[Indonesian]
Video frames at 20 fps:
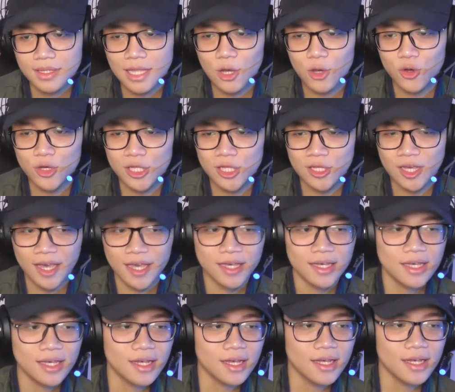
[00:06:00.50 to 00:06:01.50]
Lagu ini
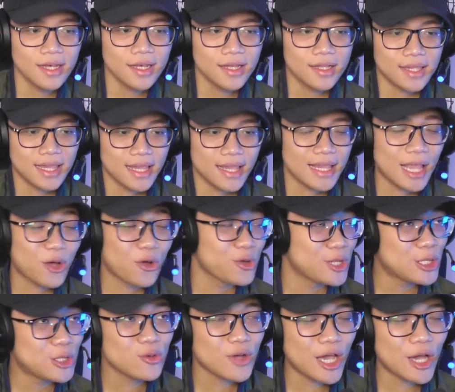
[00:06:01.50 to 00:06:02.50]
kayak
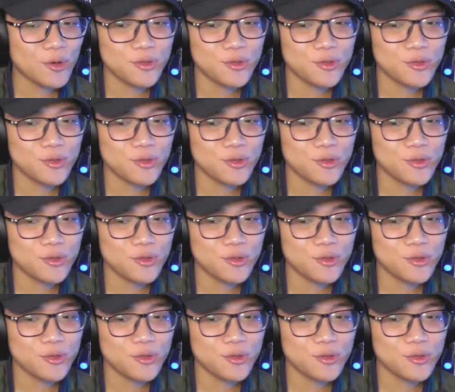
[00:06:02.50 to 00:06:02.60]
lagu itu